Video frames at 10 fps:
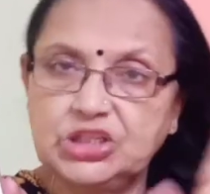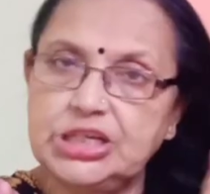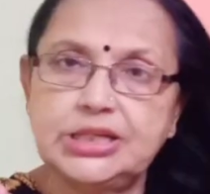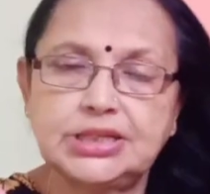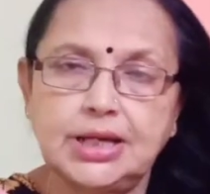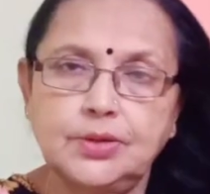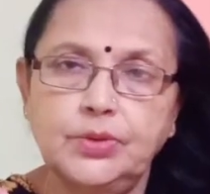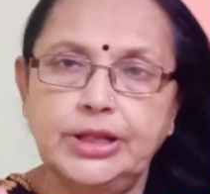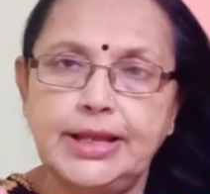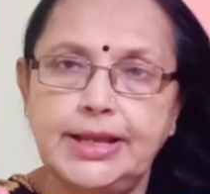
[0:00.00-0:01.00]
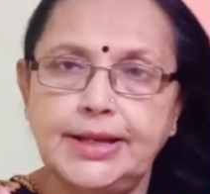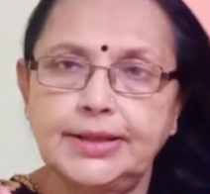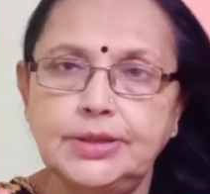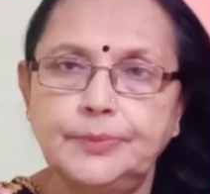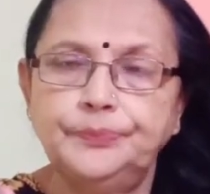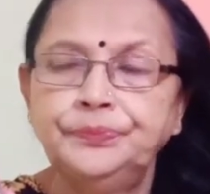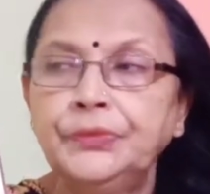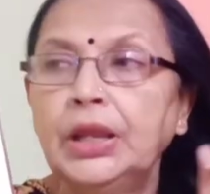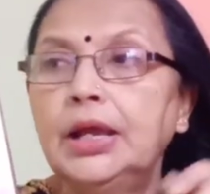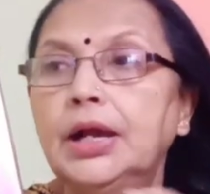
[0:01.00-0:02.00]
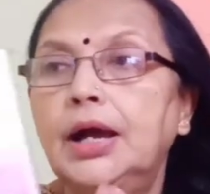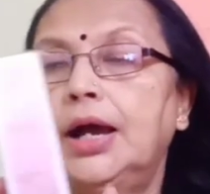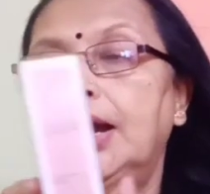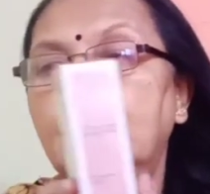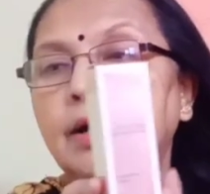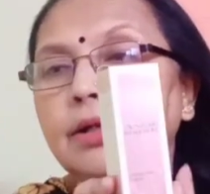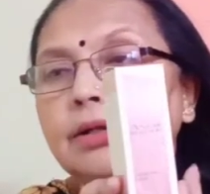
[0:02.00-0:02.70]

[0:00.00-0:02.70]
ঠিকঠাক করে দেয় একদম আর